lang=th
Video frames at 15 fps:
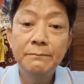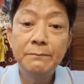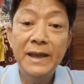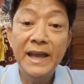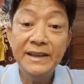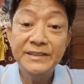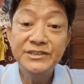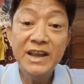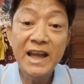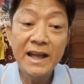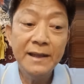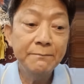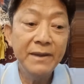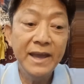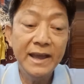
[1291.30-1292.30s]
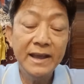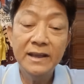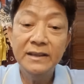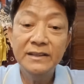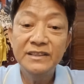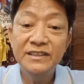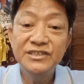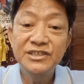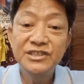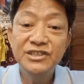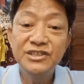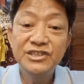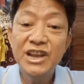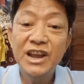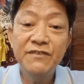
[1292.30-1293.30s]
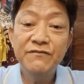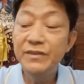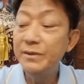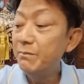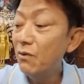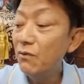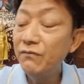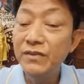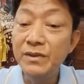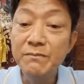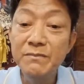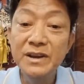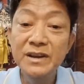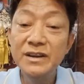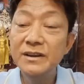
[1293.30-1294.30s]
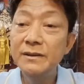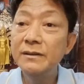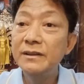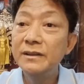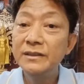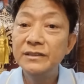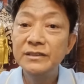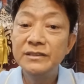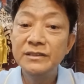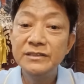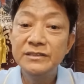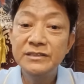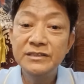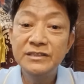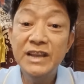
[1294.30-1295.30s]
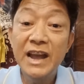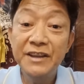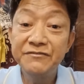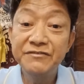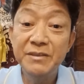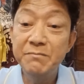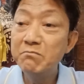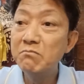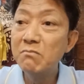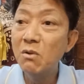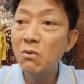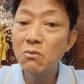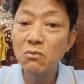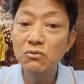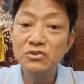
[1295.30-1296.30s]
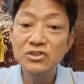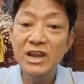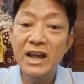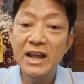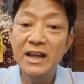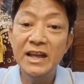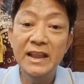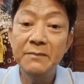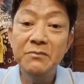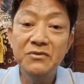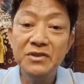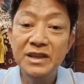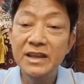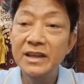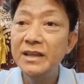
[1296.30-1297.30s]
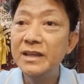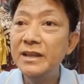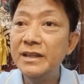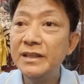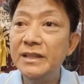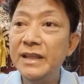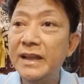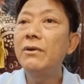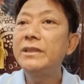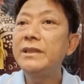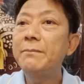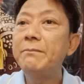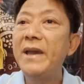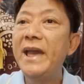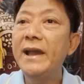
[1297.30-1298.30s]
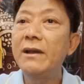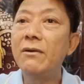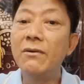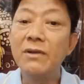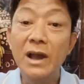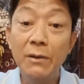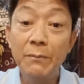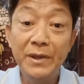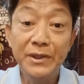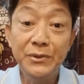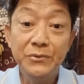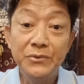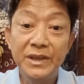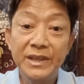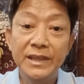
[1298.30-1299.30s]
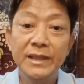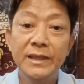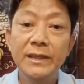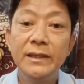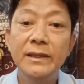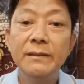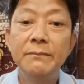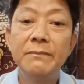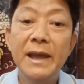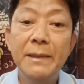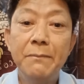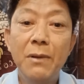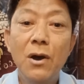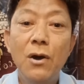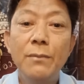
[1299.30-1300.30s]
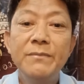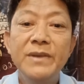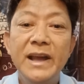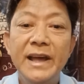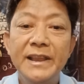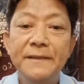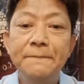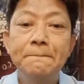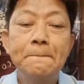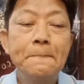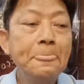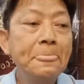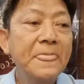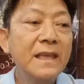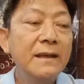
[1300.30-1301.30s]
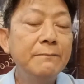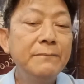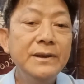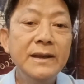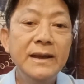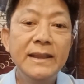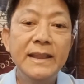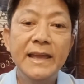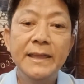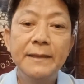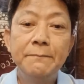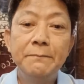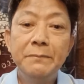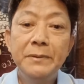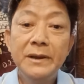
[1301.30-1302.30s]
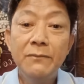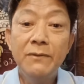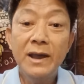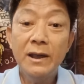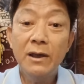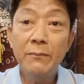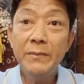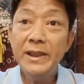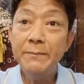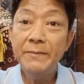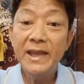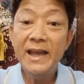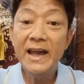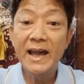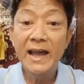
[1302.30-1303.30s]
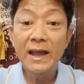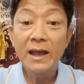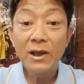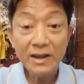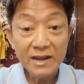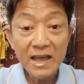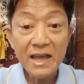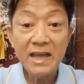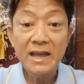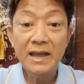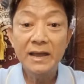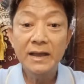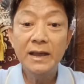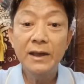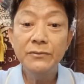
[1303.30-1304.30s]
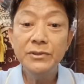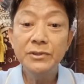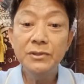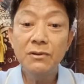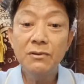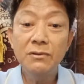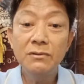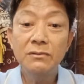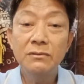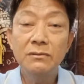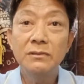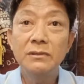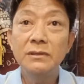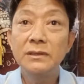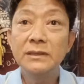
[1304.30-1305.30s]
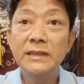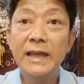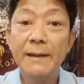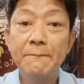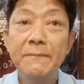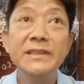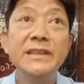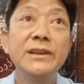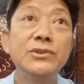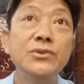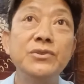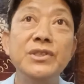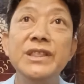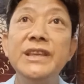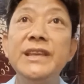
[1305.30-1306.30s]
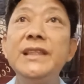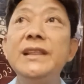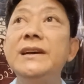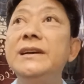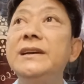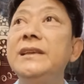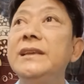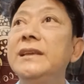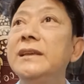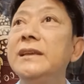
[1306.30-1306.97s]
แพ็คช่างแพ็คช่างฝีมงฝีมือช่างสิบหมู่ช่างอะไรพวกเนี้ยเขาก็จะแพ็คของเขาไปด้วยไปพร้อมกันเพื่ออะไรเพื่อว่าเขาไม่ได้ไปหาข้างหน้าเขาจะต้องทำมาจากจุดนี้เลย